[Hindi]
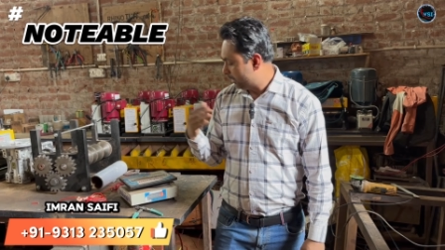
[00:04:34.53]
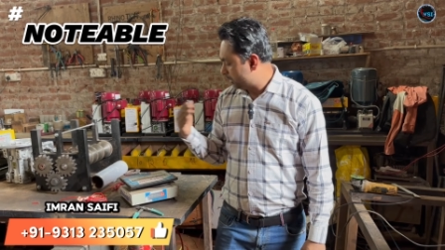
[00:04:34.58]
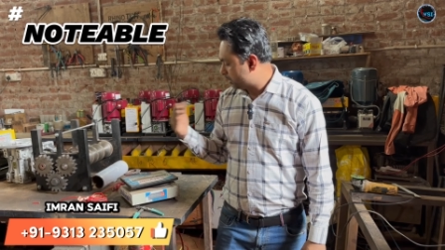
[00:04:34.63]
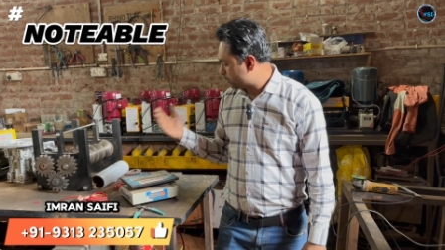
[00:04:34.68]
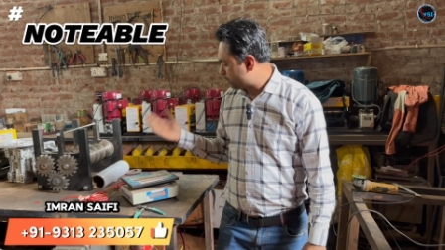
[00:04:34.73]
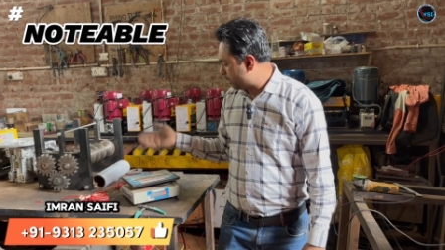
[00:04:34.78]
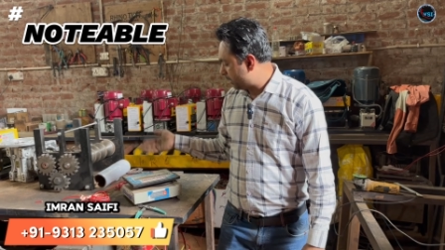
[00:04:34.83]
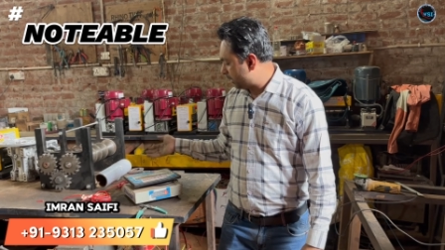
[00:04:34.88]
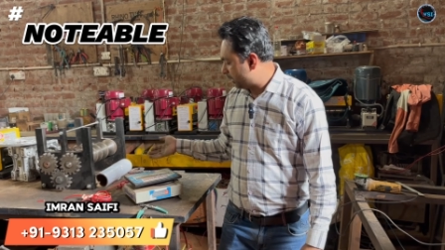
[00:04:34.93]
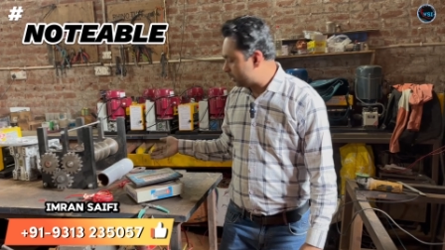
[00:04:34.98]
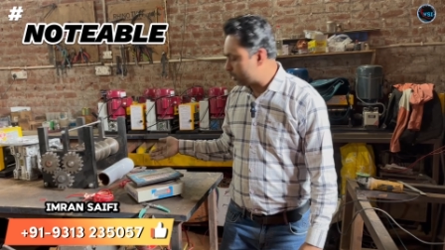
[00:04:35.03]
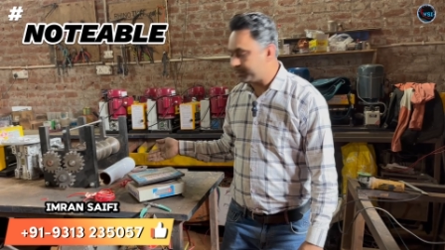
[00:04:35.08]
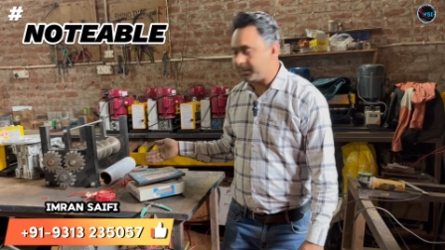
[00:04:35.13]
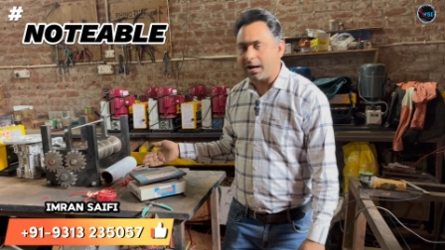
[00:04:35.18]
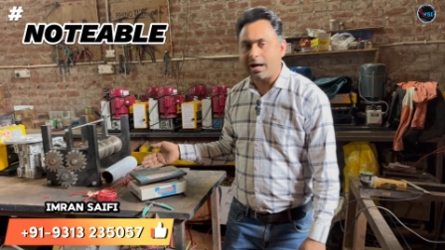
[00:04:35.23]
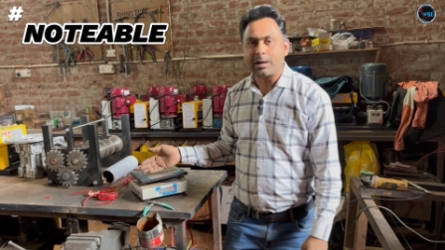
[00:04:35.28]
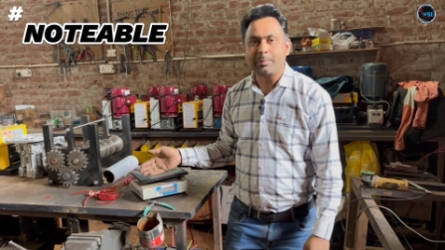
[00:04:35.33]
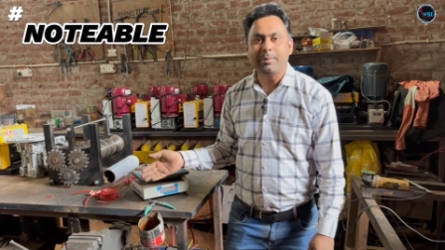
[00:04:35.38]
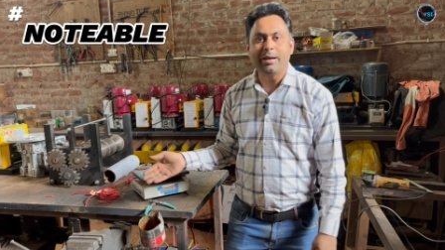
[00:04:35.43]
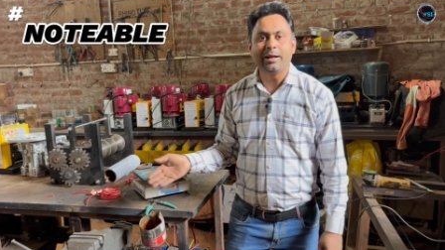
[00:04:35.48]
इस इस
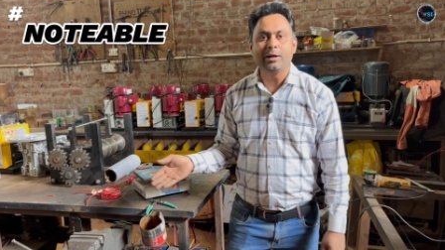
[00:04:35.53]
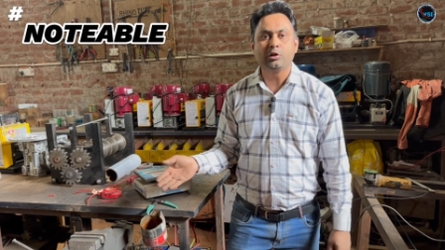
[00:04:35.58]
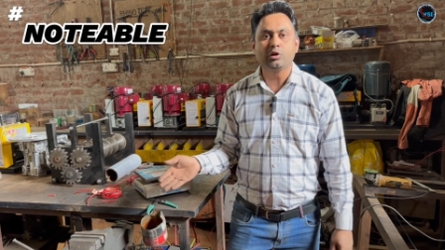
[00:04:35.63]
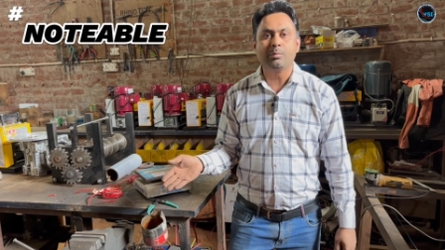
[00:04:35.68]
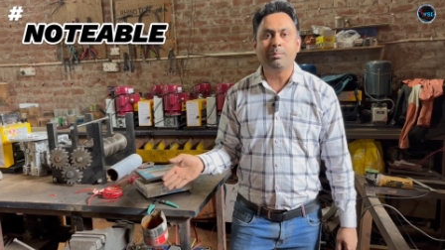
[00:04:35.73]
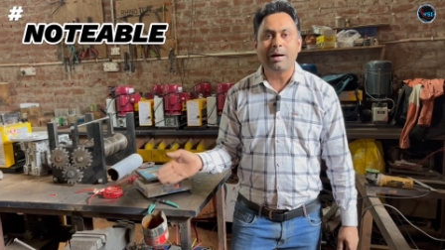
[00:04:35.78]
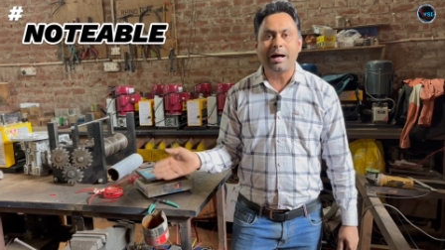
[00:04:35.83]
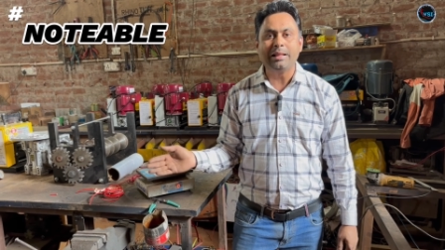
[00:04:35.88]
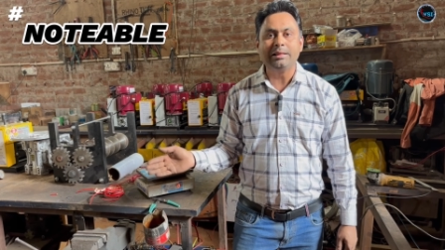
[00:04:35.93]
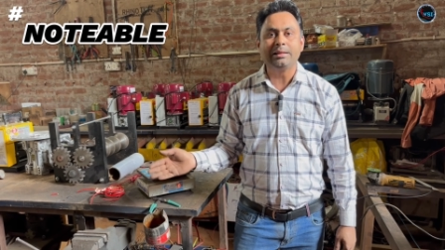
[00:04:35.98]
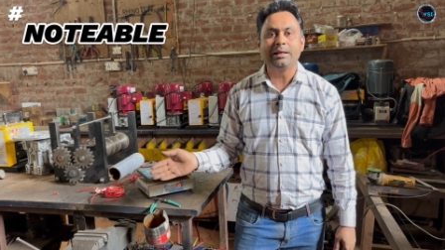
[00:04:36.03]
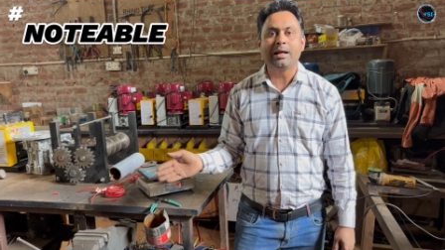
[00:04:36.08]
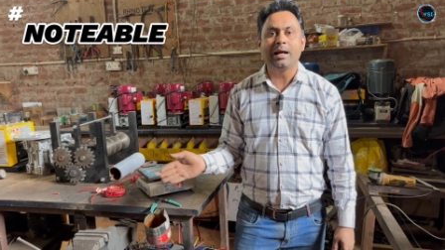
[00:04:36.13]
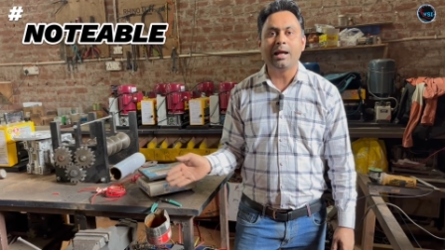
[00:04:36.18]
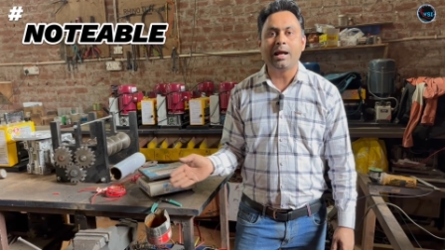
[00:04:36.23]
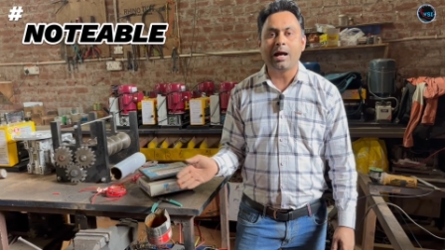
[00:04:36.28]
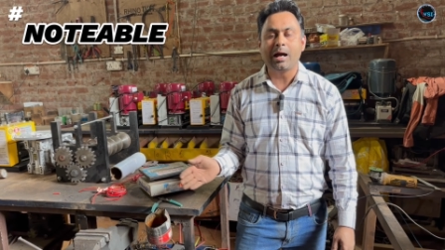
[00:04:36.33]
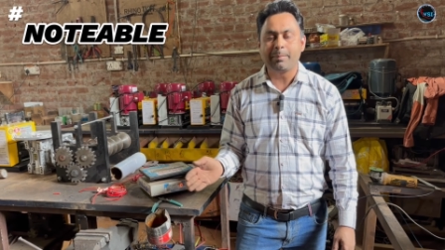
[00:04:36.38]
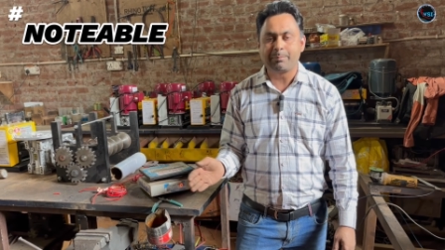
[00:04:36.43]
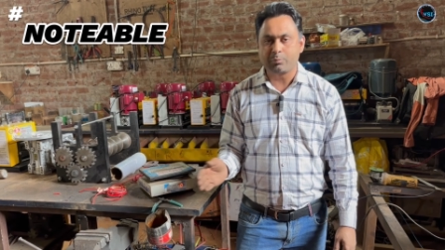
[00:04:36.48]
बार मैंने जो माल
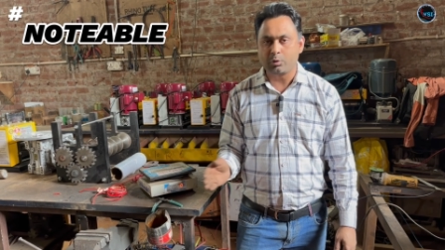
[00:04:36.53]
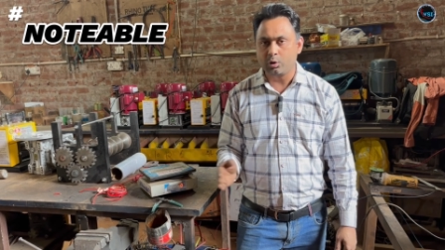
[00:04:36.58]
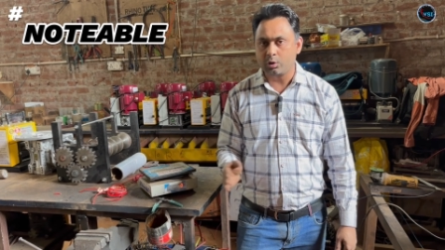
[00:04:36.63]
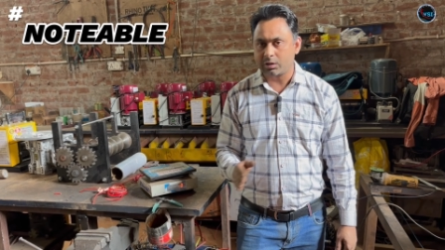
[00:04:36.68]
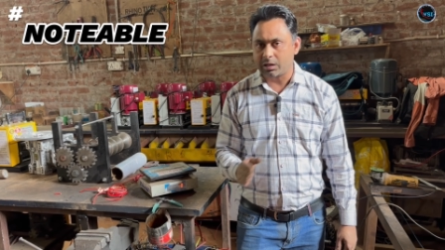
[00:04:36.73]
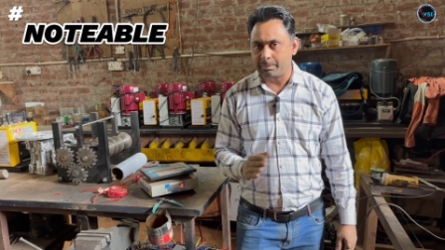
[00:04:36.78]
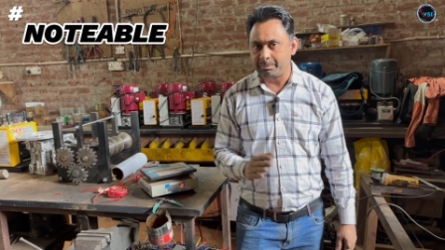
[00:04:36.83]
दिखाया आपको